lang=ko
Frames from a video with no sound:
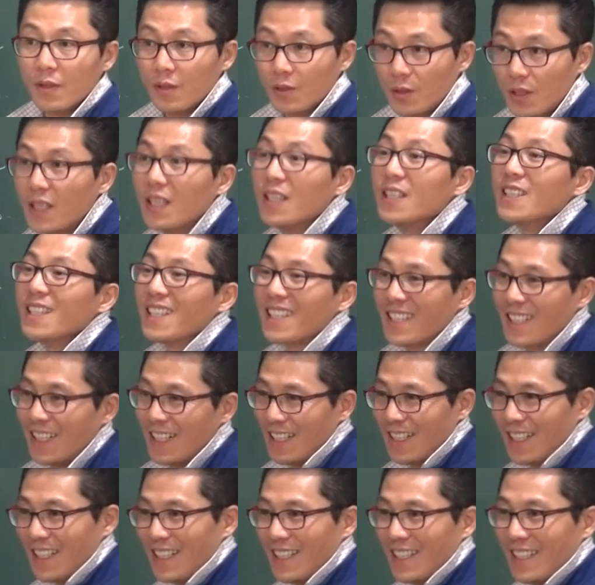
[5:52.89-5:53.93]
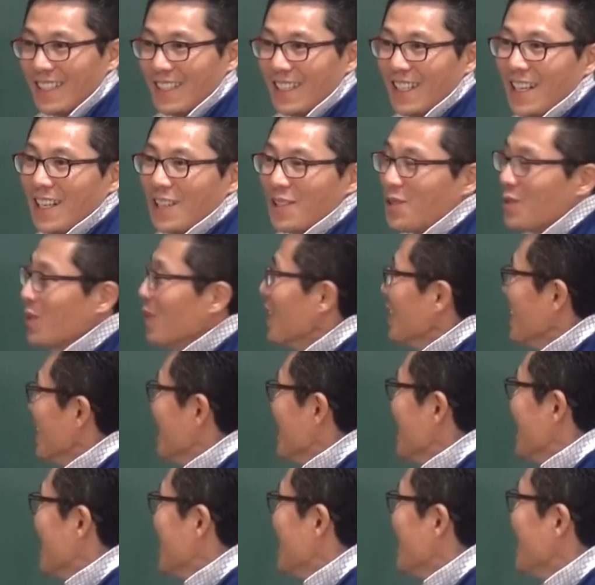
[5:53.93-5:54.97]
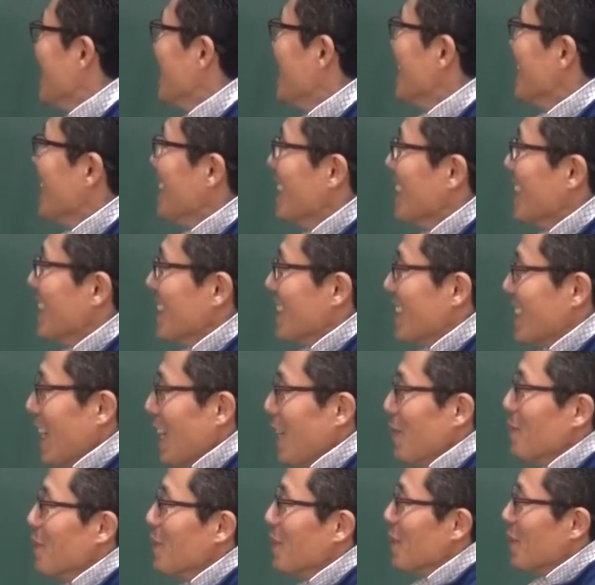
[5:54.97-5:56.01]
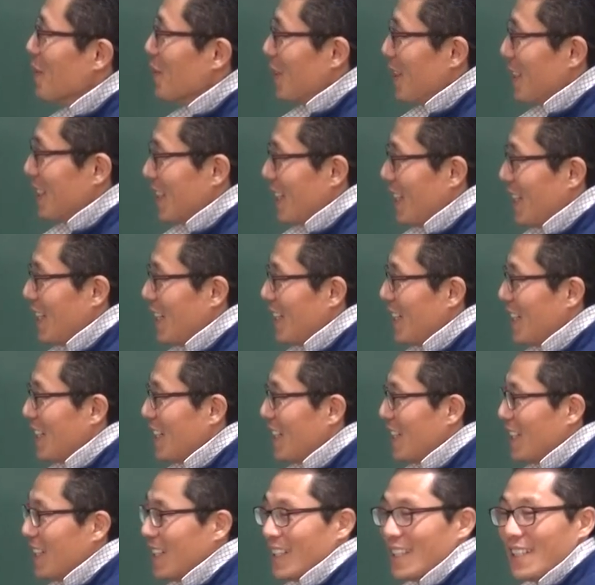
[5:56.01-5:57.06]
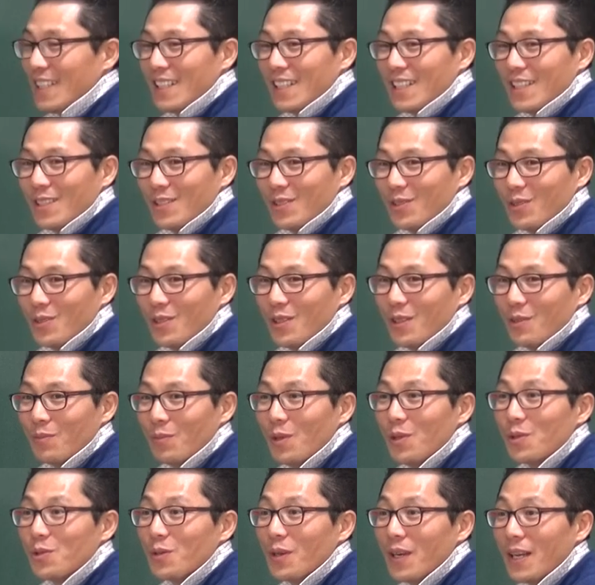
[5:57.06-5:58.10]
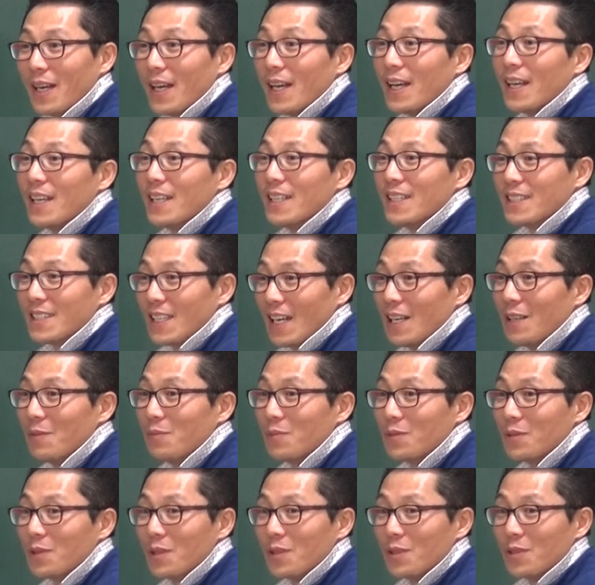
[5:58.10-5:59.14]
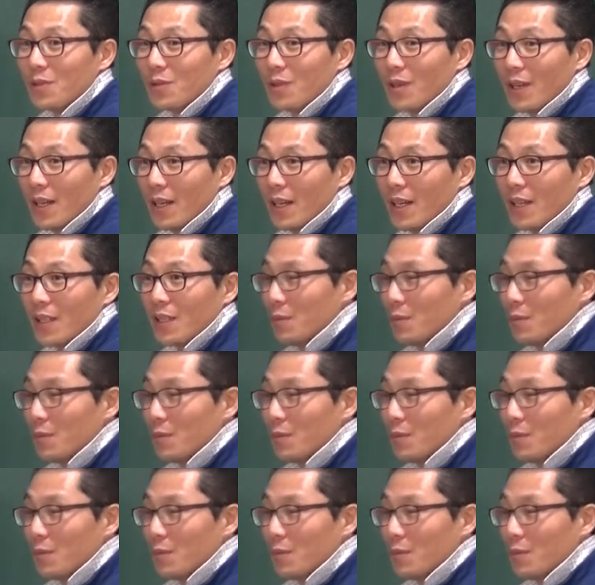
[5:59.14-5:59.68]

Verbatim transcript: 기니까. 따라해. 주어는? 주어는 짧은 걸 좋아한다. 주어는 뭘 좋아해? 짧은 걸 좋아해.